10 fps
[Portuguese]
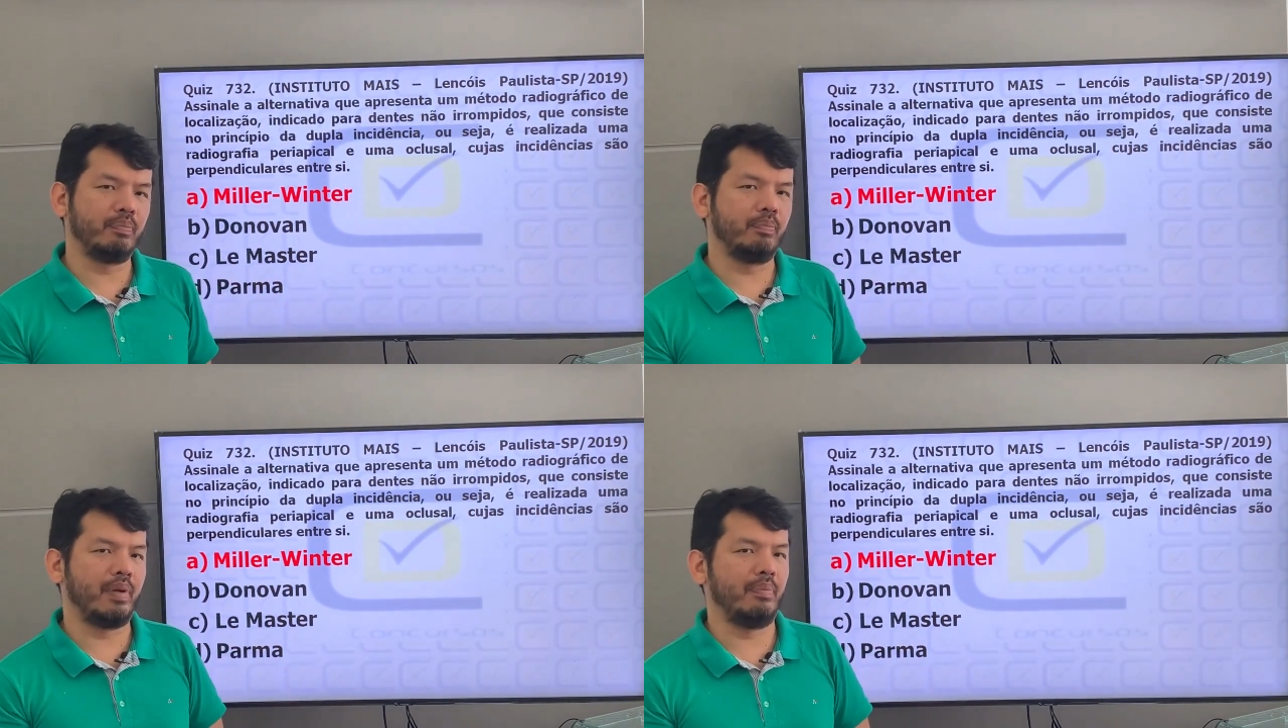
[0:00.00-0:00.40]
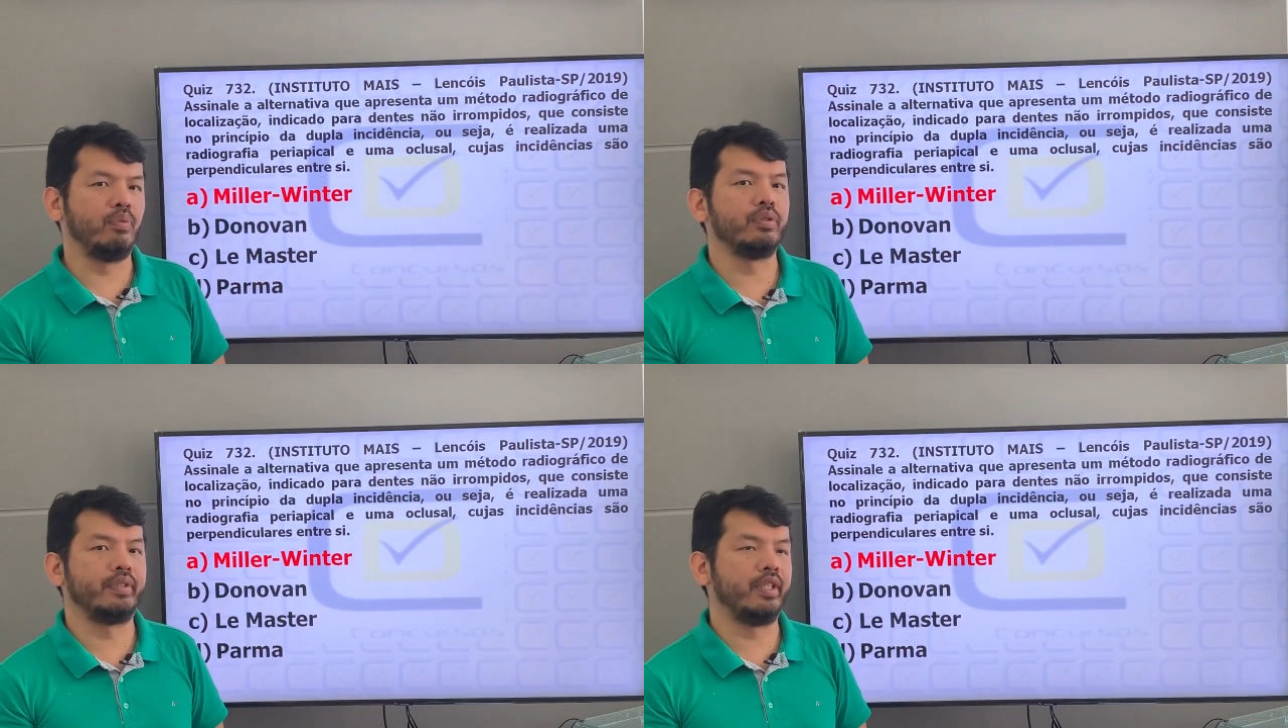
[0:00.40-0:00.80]
para
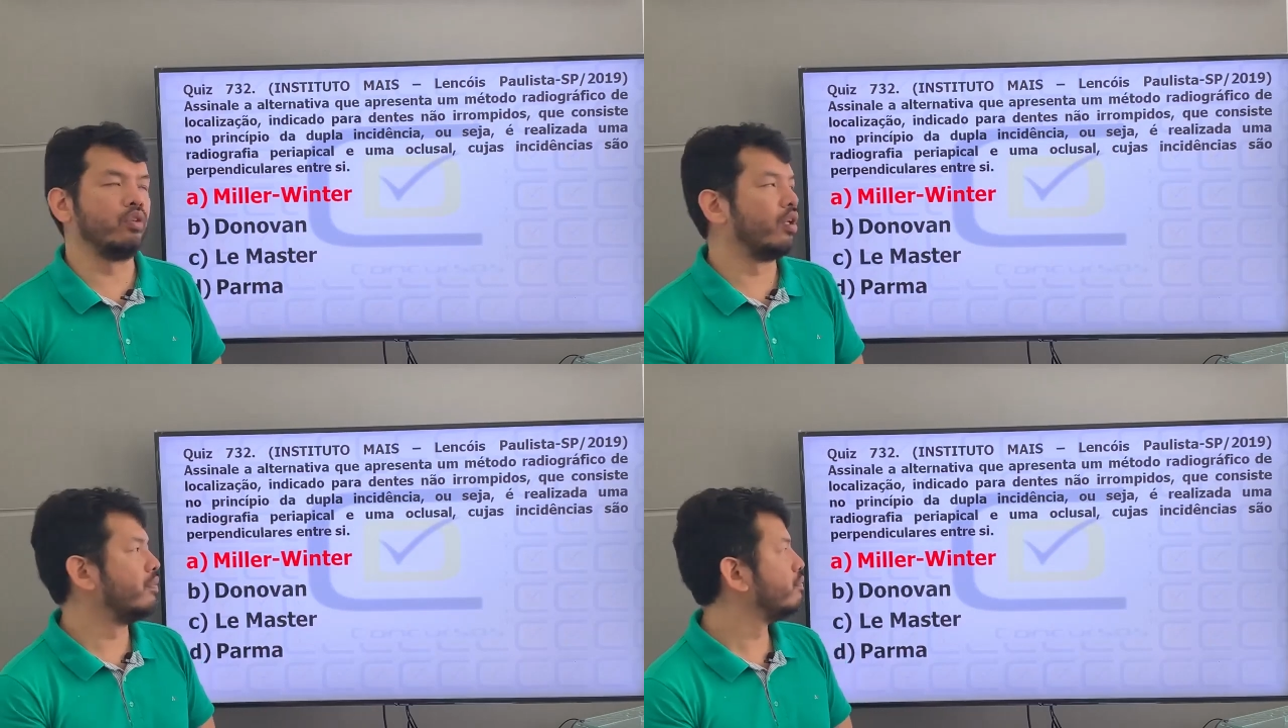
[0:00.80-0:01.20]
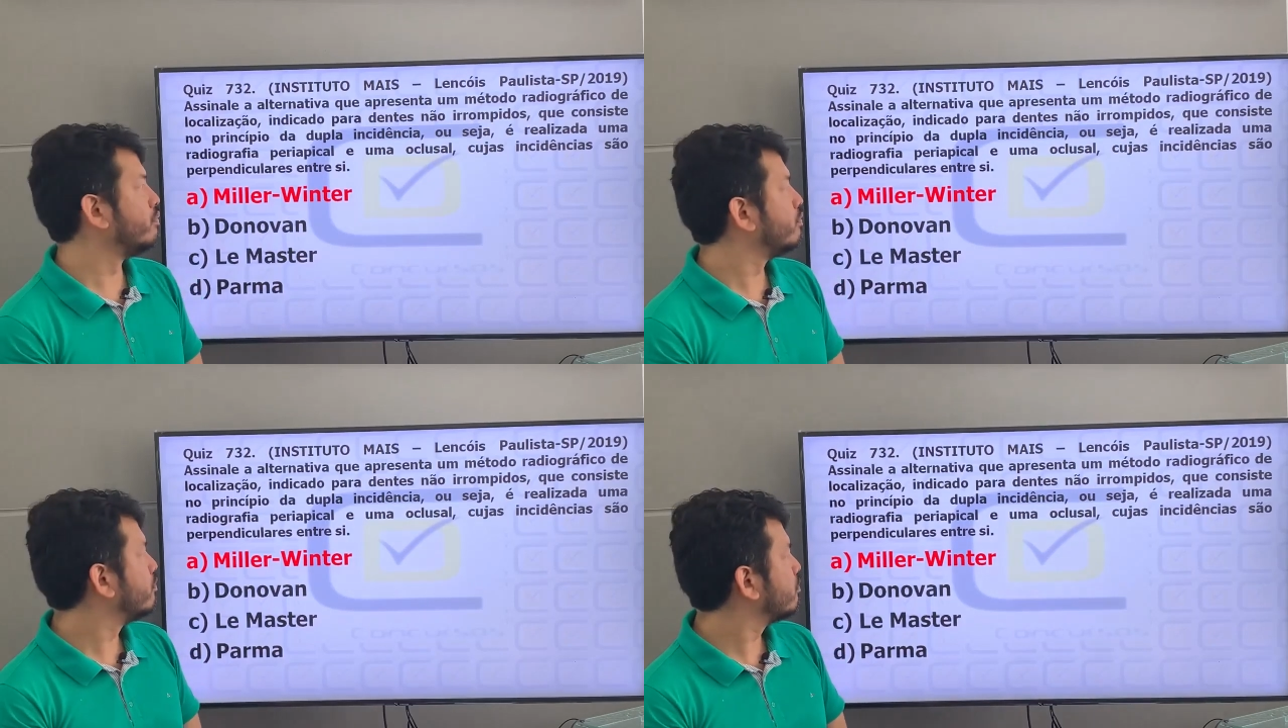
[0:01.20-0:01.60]
posterior.
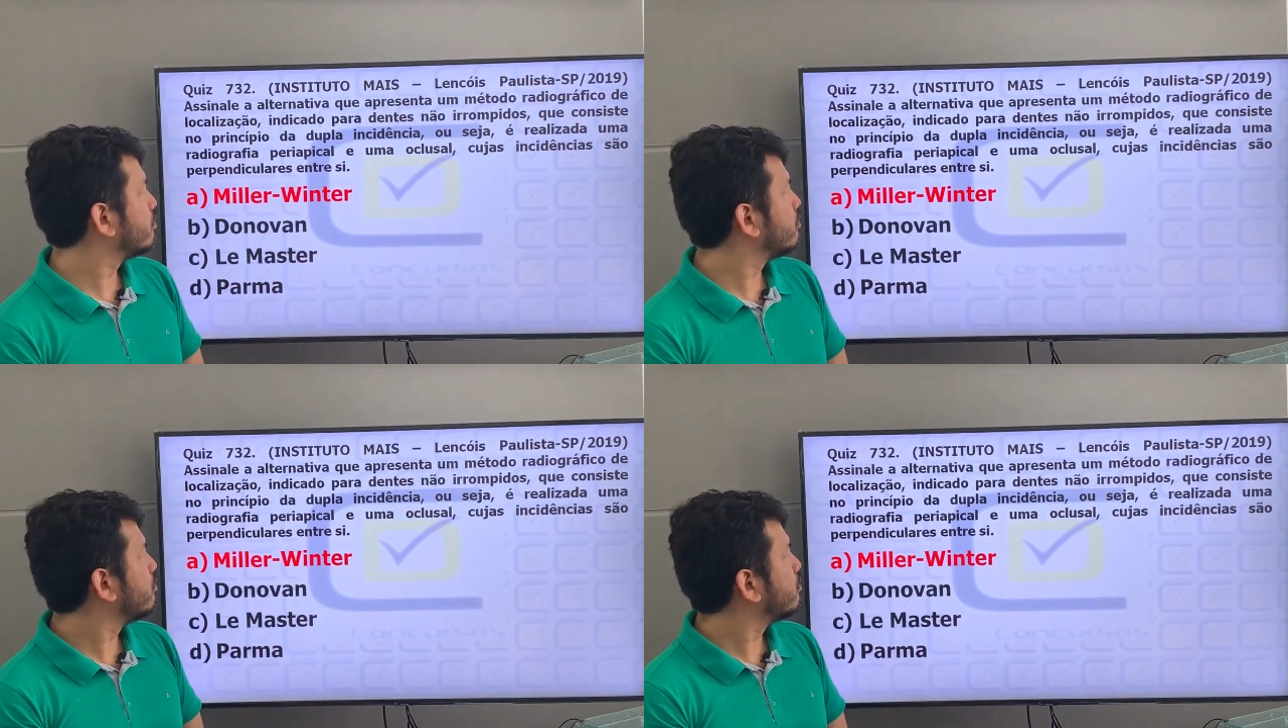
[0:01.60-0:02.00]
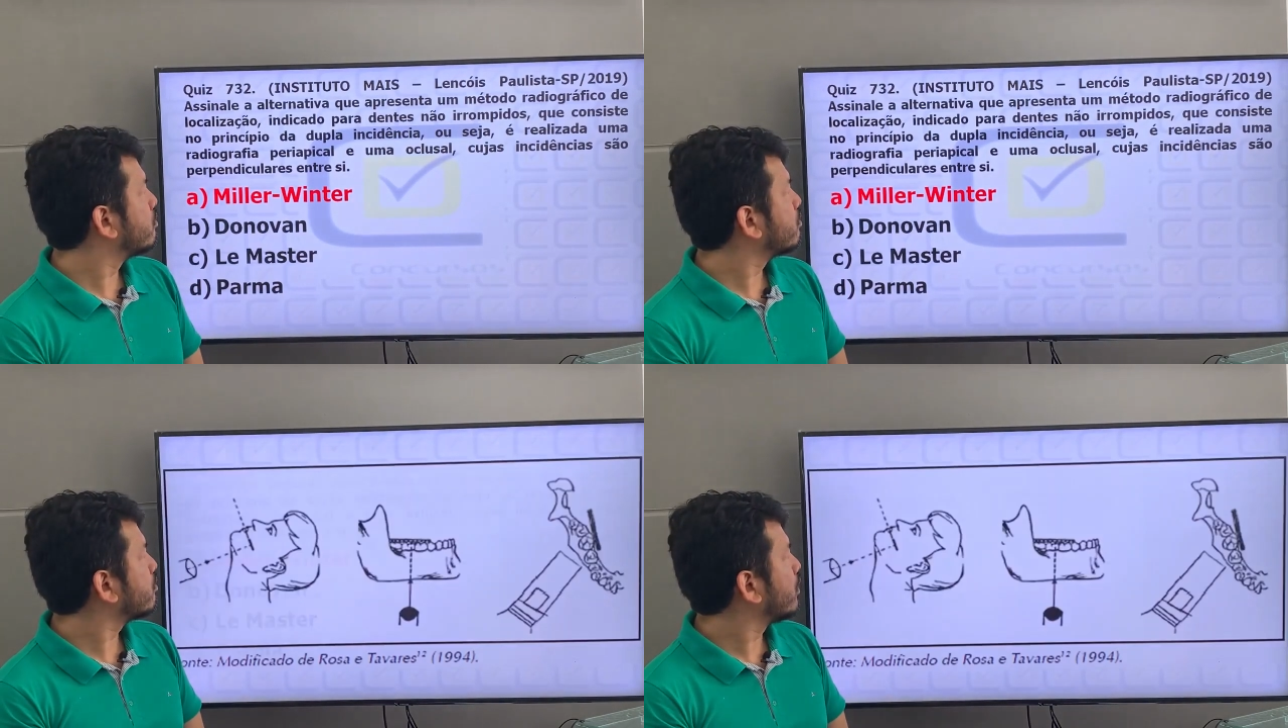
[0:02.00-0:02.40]

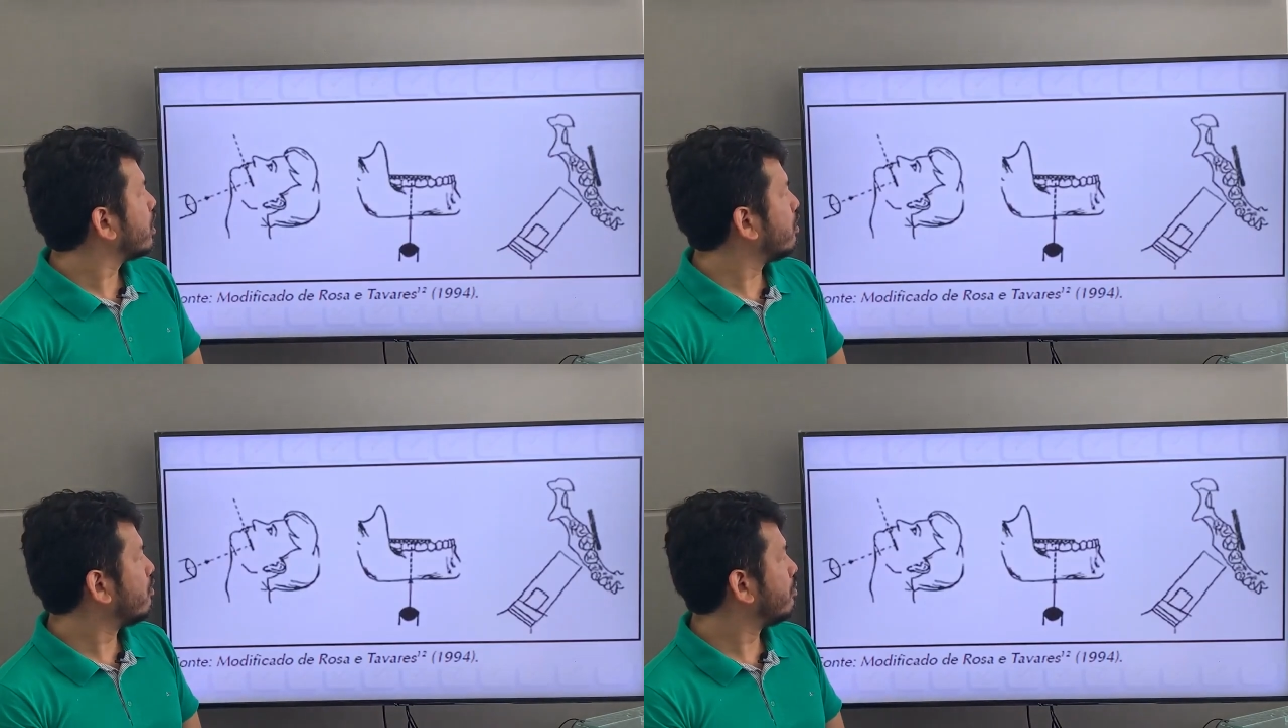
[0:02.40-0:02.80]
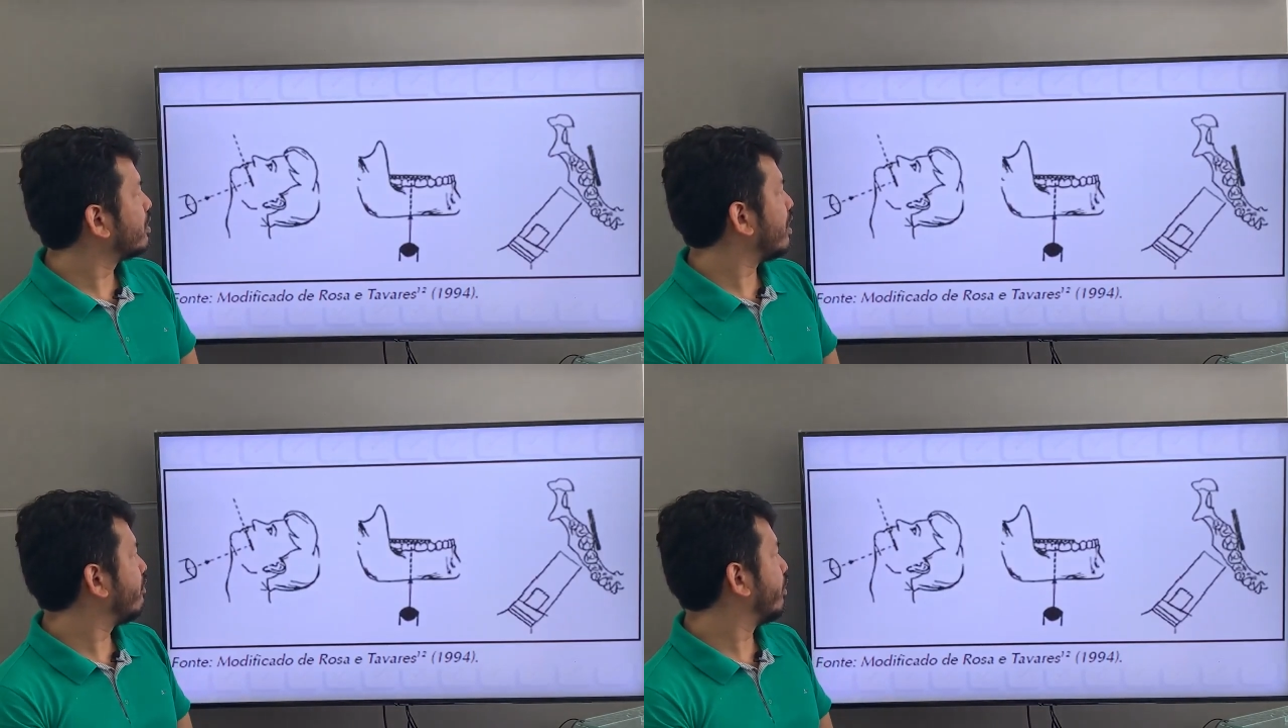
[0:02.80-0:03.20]
Então vou
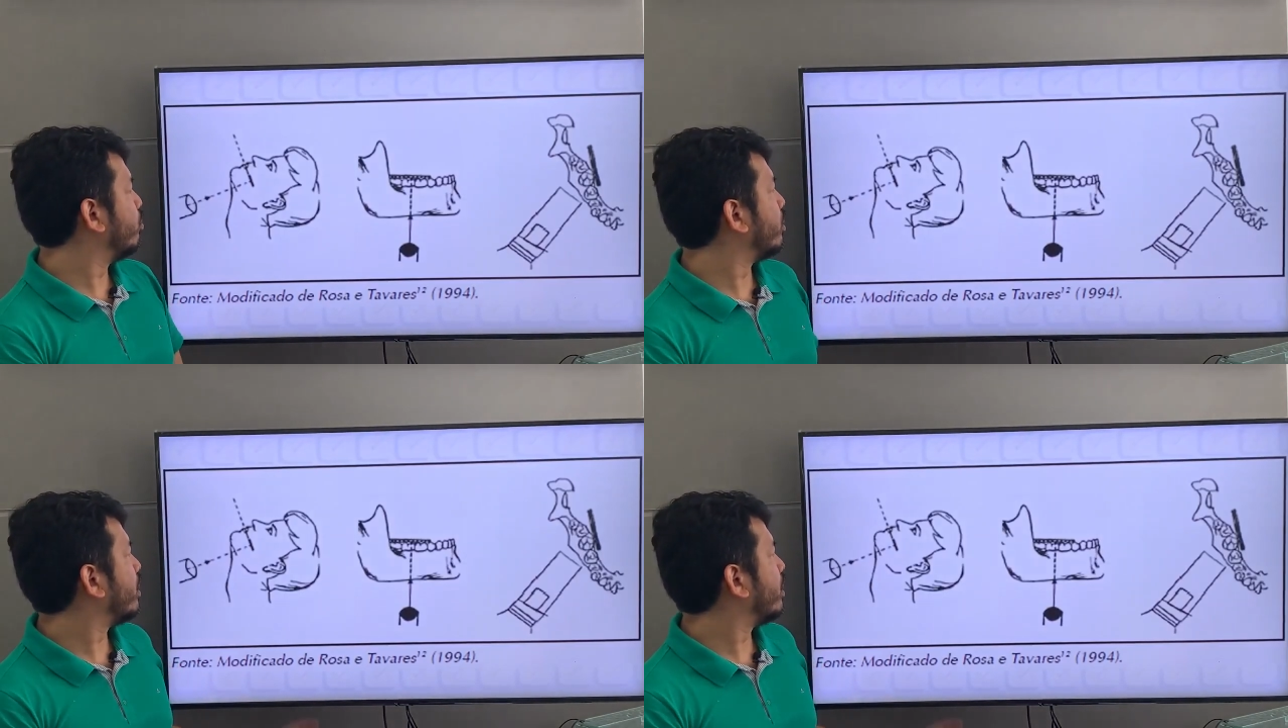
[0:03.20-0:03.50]
mostrar a figura.